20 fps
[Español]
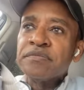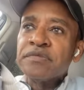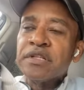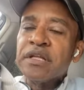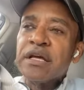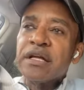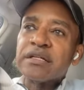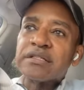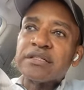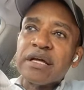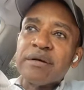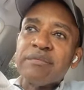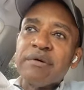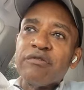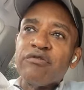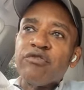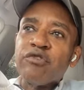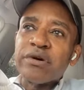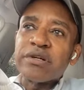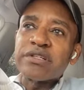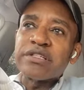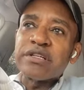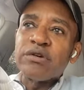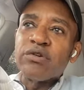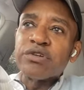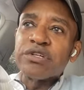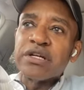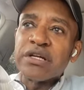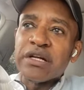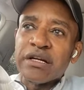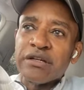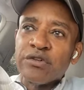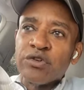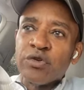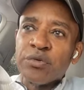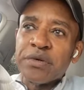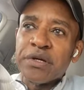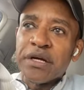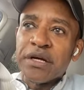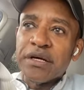Y el tema fue, se oye la
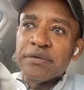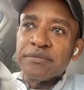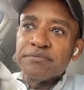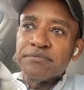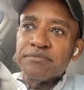lluvia.